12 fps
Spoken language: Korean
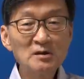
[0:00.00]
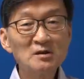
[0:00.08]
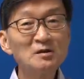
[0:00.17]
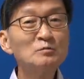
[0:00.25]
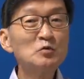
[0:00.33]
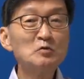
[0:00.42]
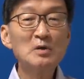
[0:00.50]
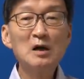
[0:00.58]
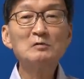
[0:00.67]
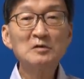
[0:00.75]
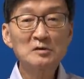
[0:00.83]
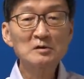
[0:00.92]

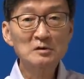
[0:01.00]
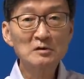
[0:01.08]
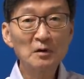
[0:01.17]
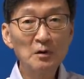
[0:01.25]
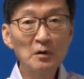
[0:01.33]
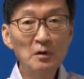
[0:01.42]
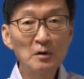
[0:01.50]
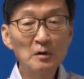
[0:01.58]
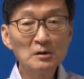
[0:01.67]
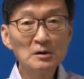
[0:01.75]
침묵하고 있었어요.